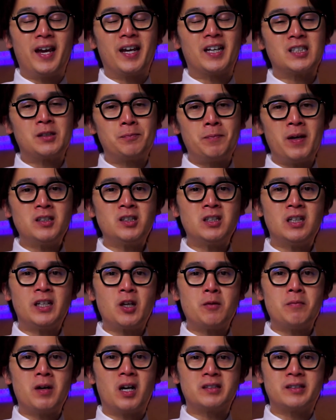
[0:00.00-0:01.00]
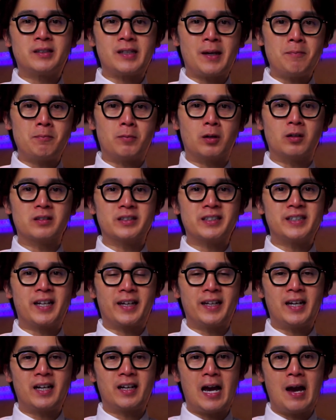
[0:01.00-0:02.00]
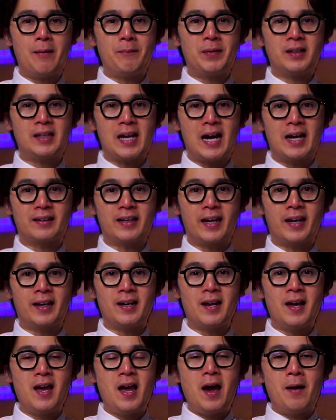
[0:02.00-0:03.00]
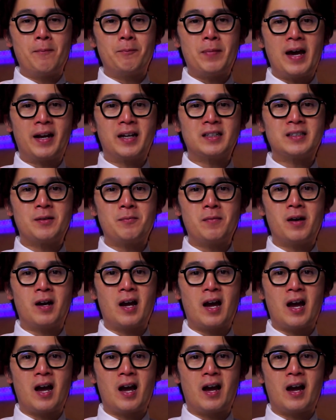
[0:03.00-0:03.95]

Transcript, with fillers: especially yung mga symbols na ginagamit natin para sa mga